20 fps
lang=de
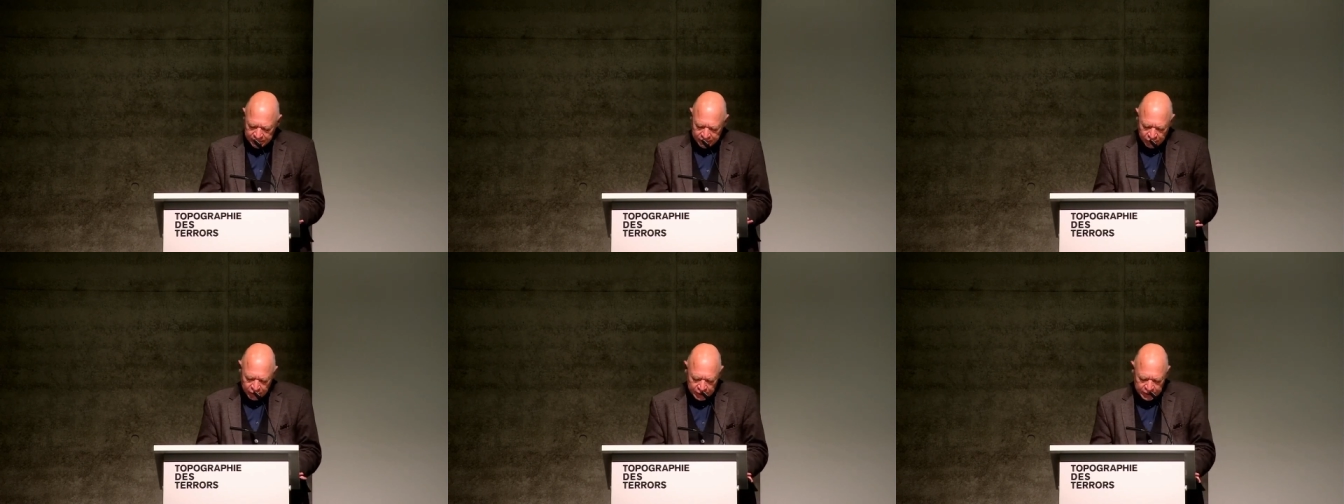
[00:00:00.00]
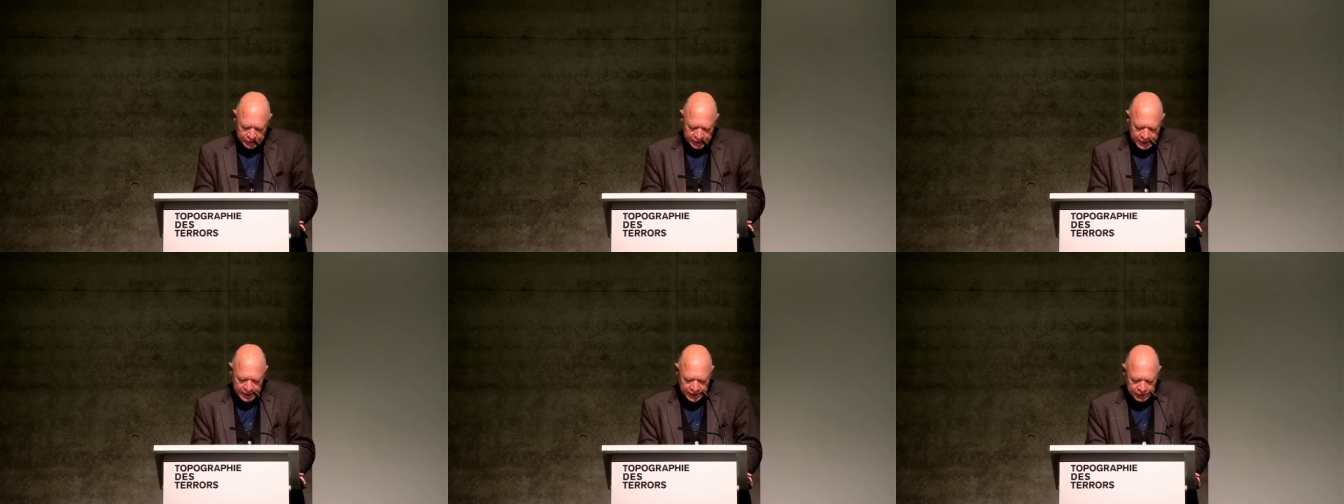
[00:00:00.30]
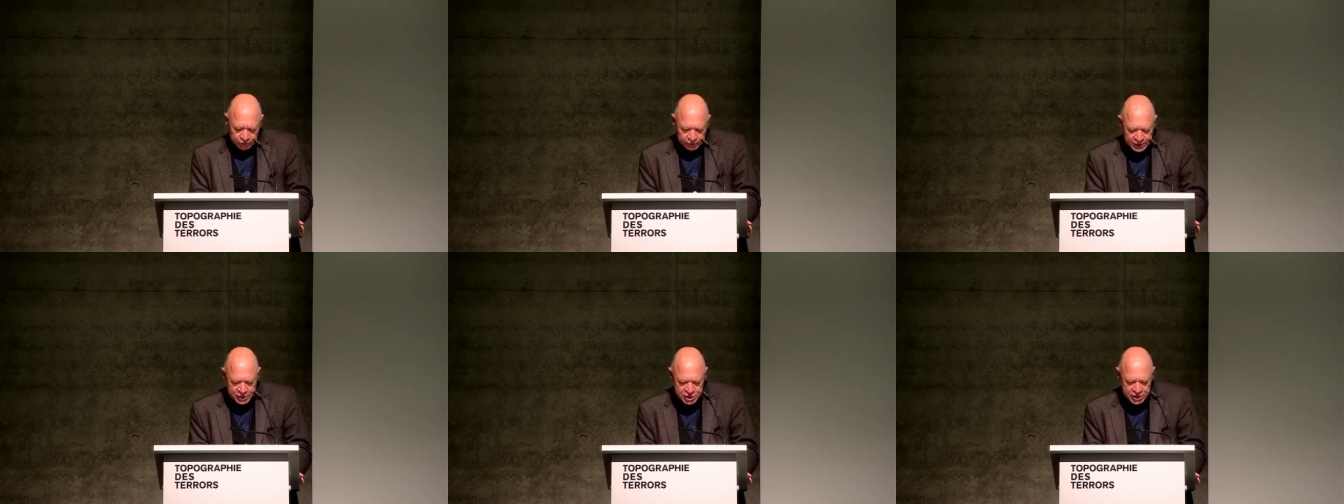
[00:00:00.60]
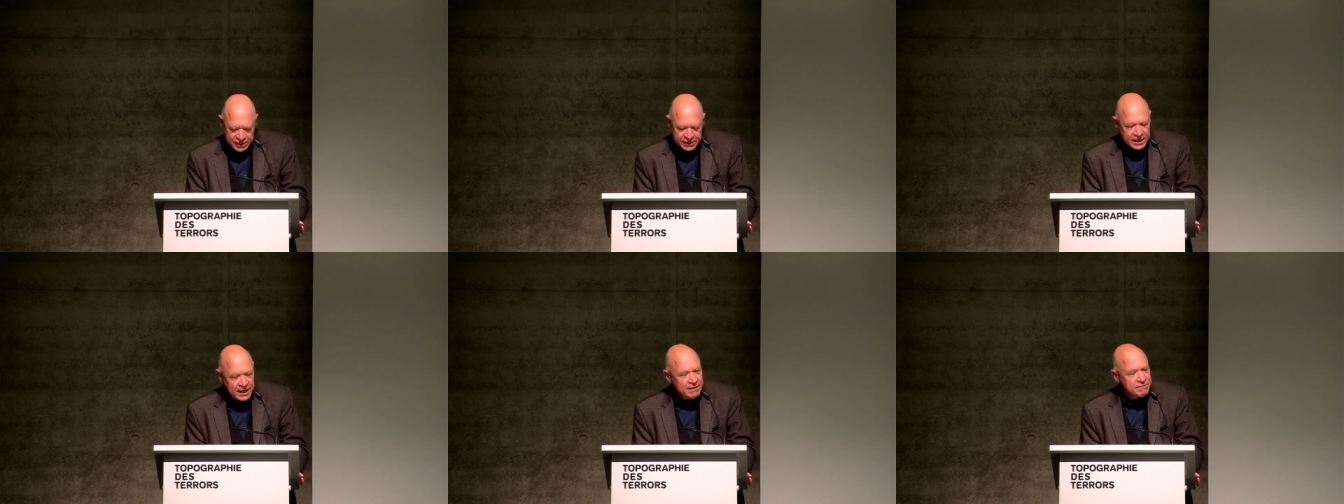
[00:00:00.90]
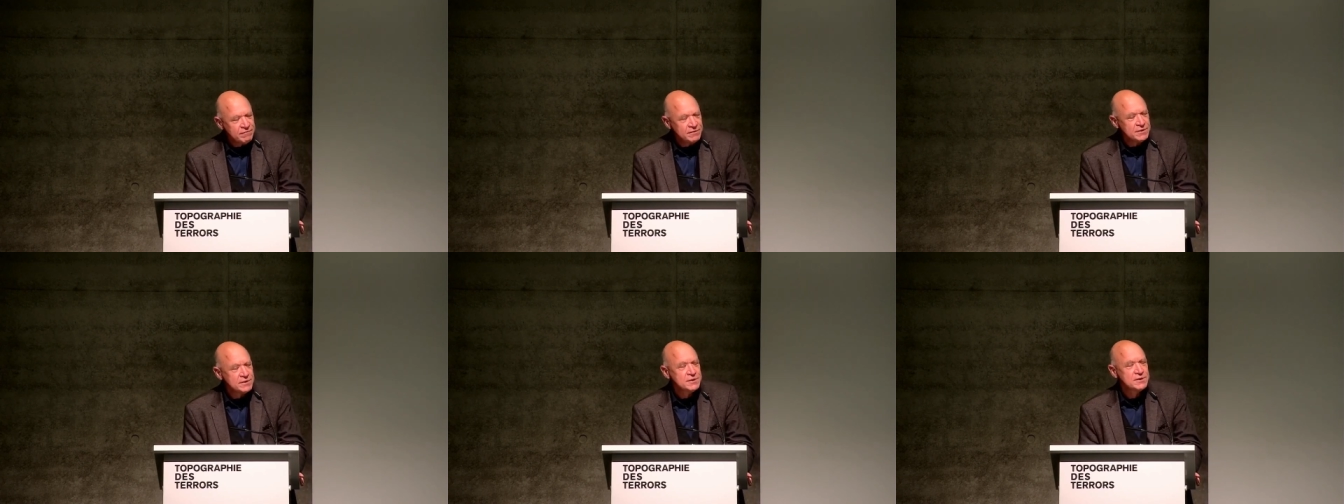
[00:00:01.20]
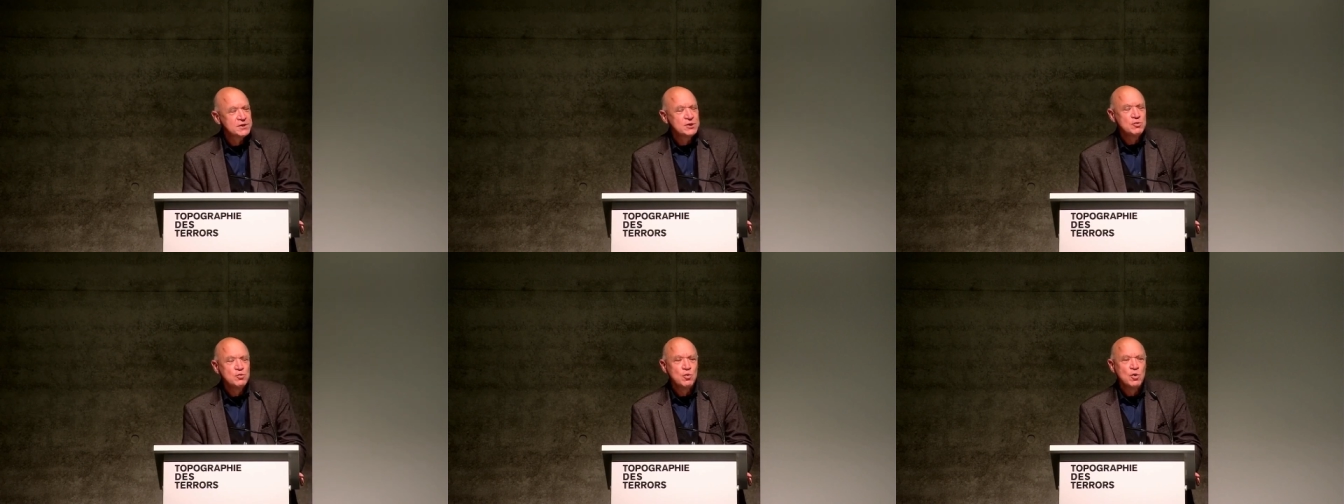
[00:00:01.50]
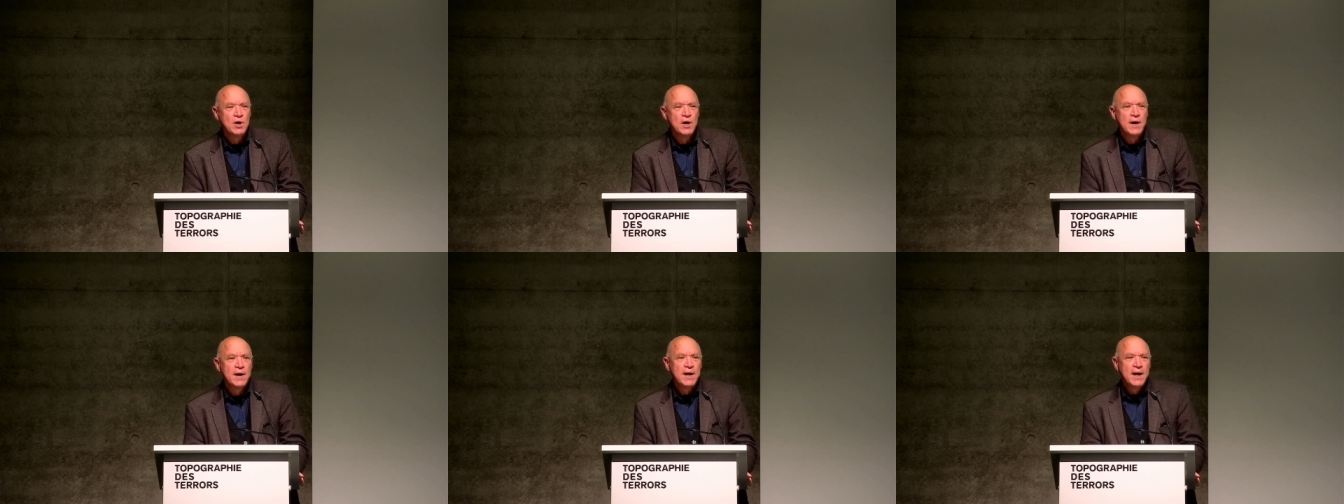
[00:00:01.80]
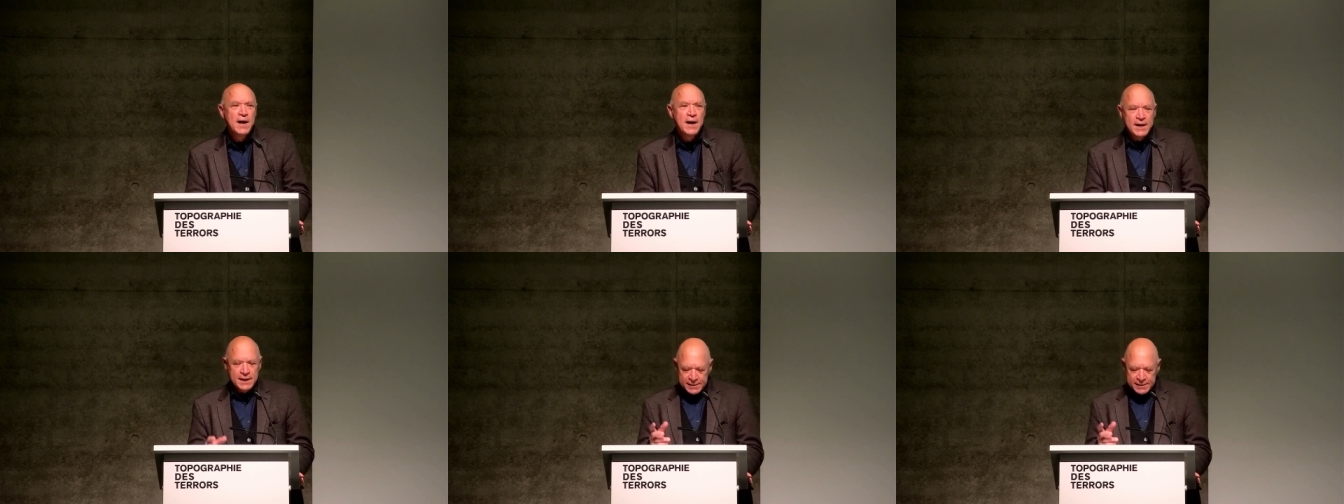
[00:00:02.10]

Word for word: von Richard Evans nur